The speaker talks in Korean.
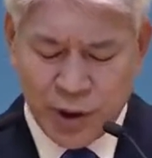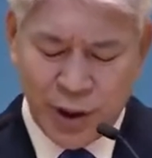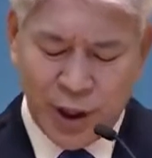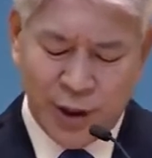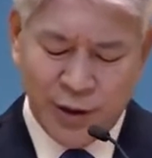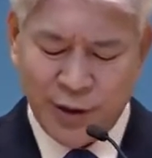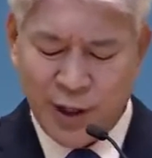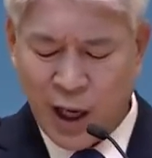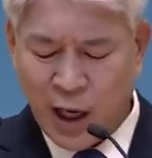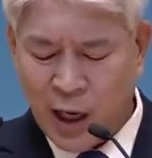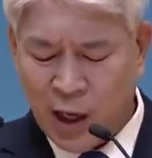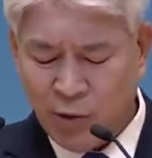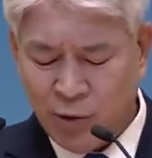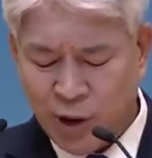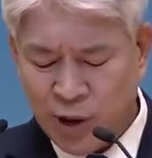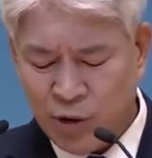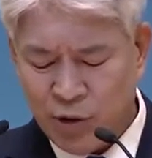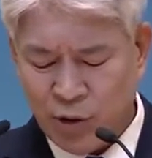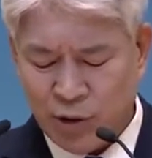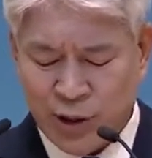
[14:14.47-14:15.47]
옛날에
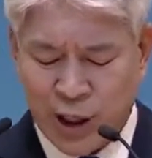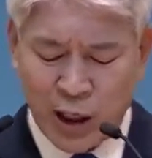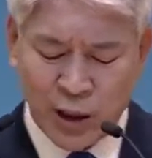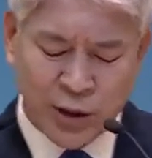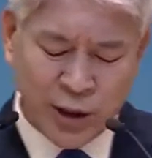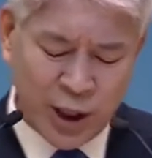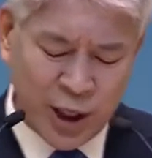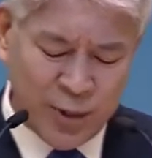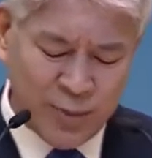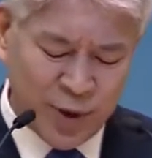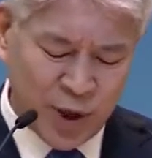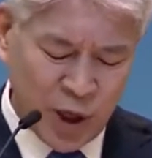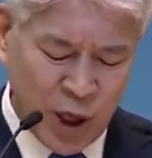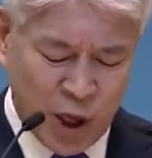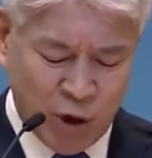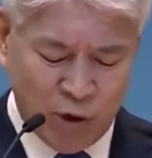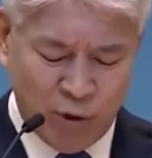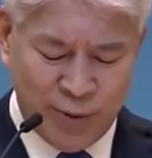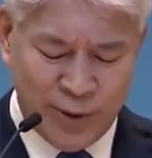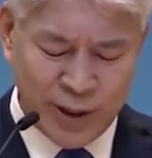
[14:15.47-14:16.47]
우리 조상들이 뭐
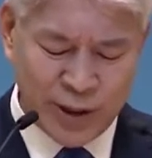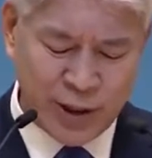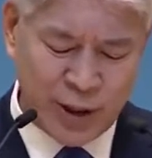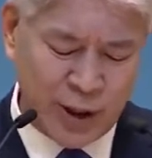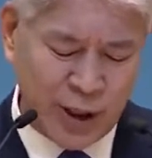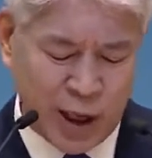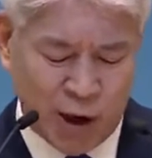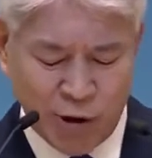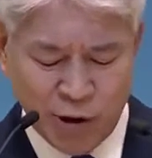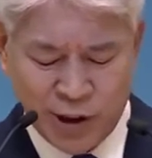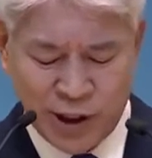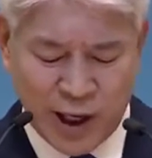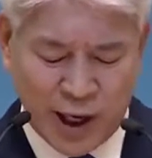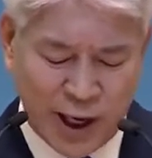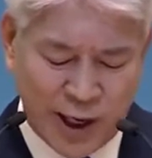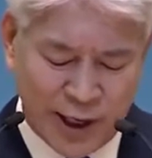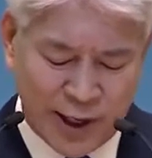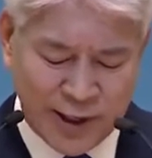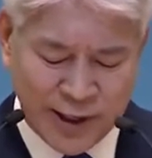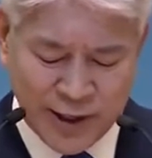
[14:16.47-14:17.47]
애굽에서 나올 때
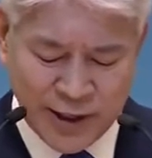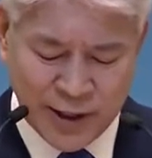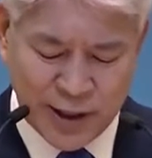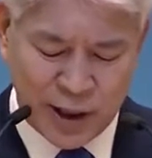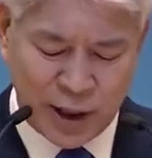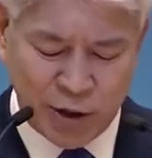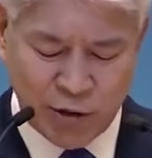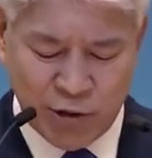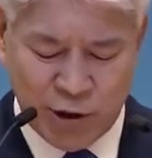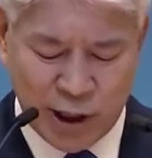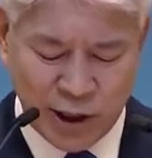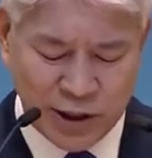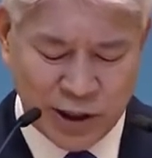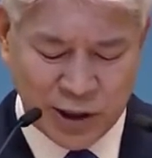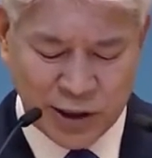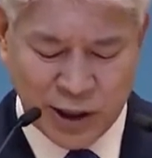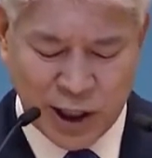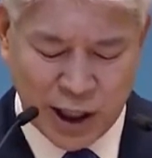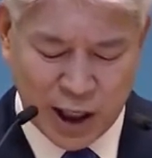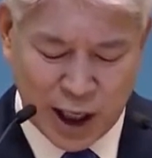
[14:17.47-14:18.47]
하나님께서
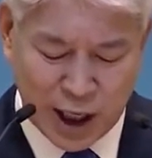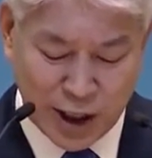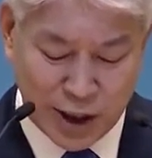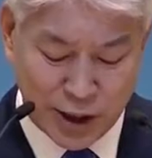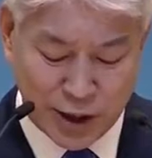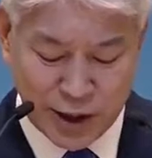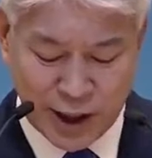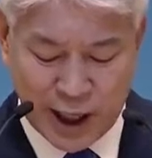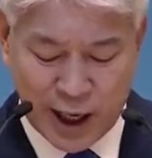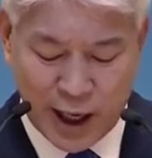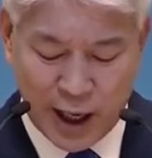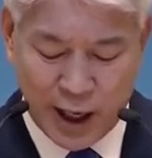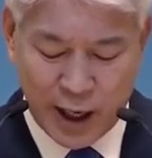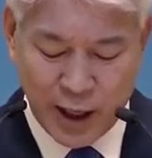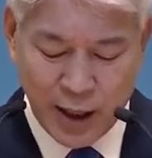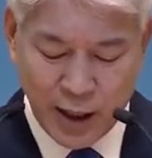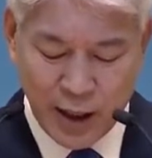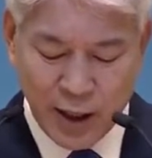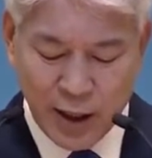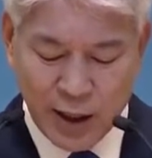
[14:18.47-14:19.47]
인도하셨다 하는데
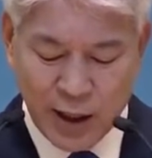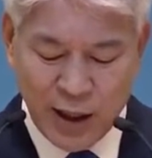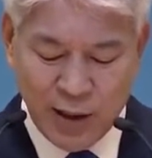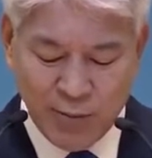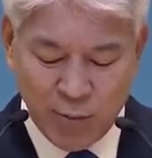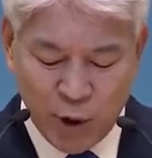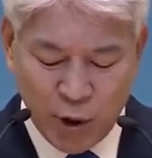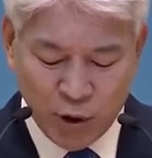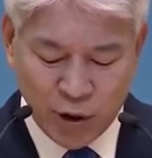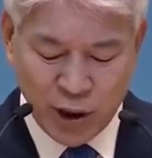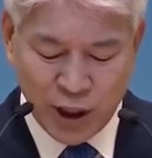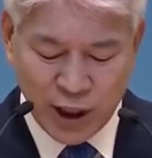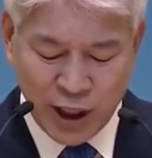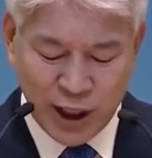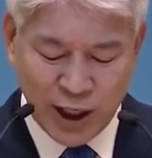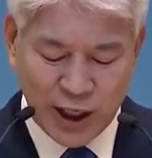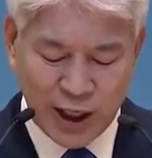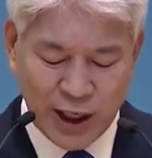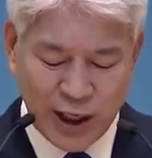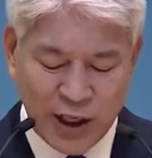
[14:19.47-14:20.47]
이 모든
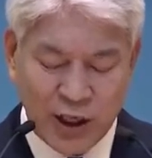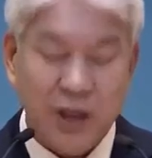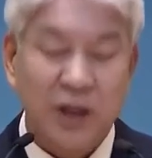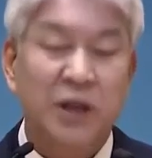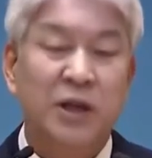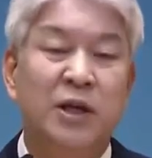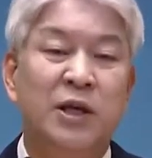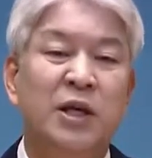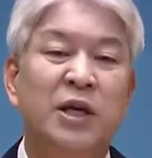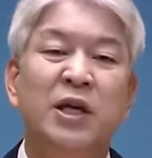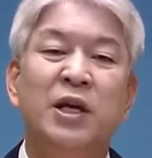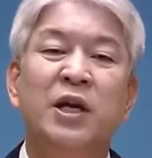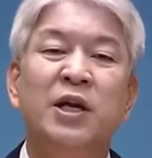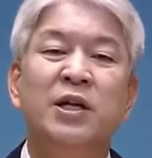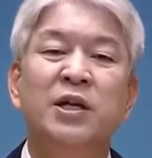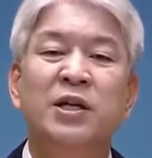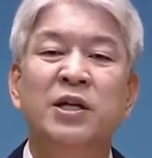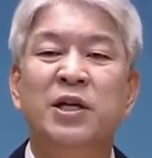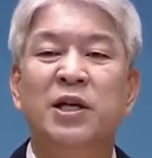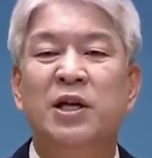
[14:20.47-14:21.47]
일이
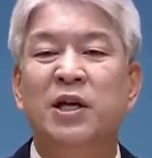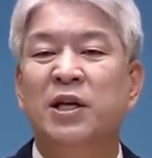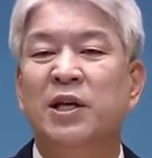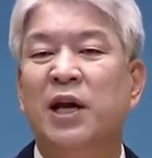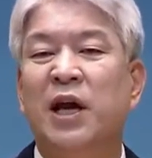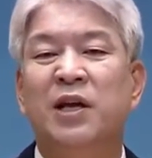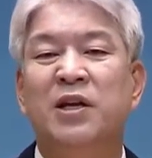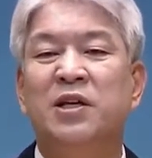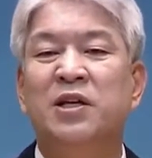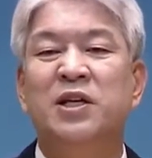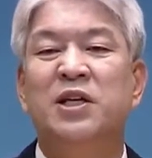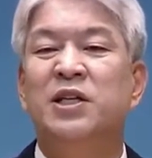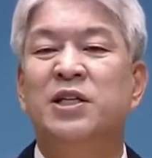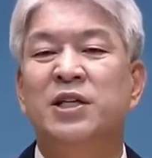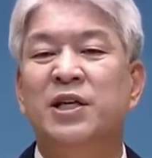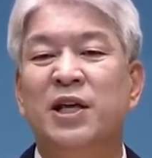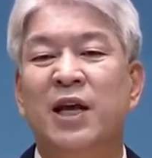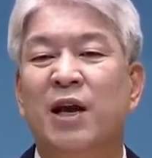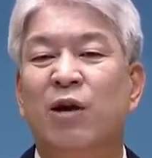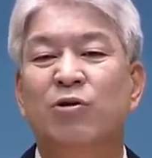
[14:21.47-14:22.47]
이런 게 나는
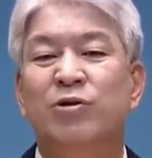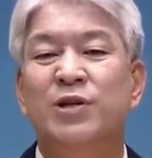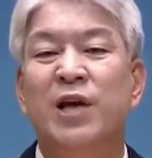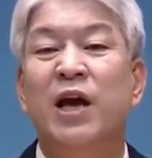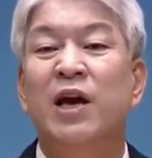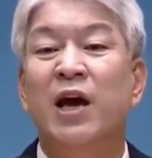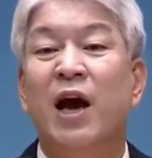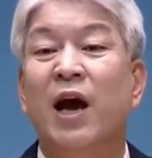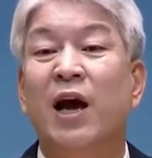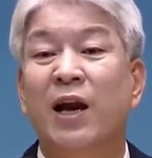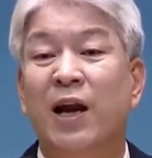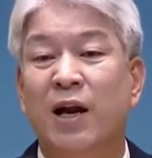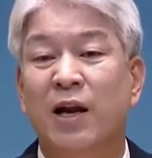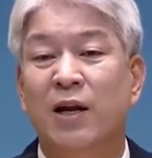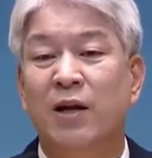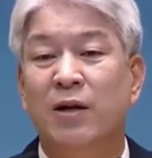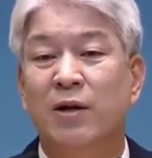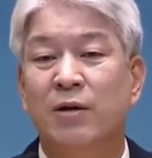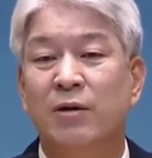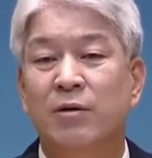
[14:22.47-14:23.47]
기적이라고 생각을
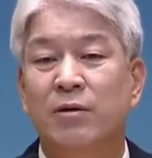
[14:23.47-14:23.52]
하는